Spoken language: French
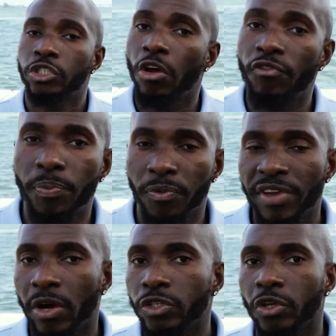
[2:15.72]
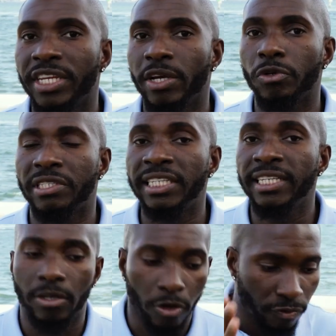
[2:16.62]
Ce que vous pouvez retenir
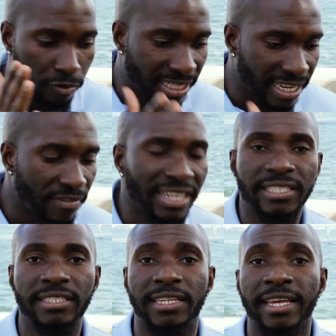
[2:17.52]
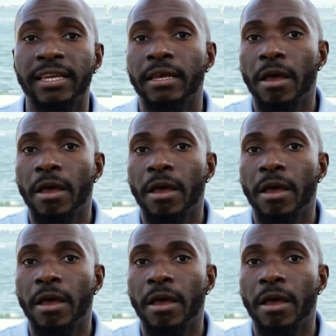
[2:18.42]
aussi, quand vous investissez,